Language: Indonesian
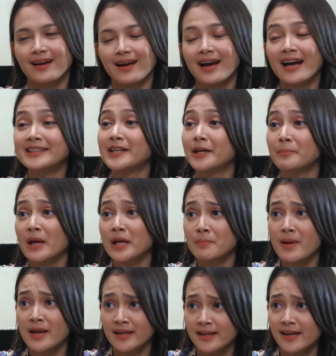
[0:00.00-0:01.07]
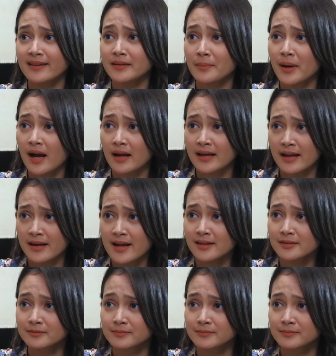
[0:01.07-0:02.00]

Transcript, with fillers: Kang Aceng baik-baik ya sama Kang Dadang.